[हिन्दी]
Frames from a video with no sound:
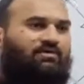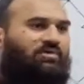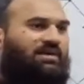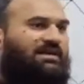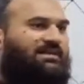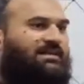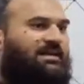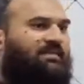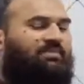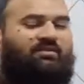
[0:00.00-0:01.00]
तो
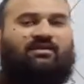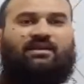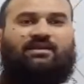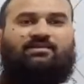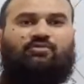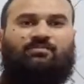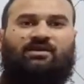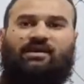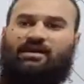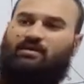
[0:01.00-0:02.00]
ट्रांजिस्टर एम्पलीफायर का जब
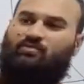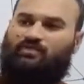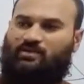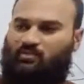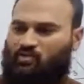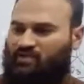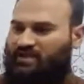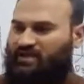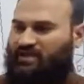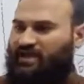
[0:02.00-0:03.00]
टॉपिक आएगा हम उस वक्त उसको
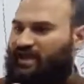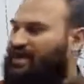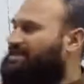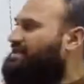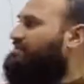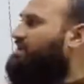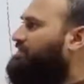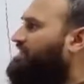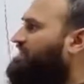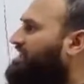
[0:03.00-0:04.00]
देखेंगे आज हमने पढ़ना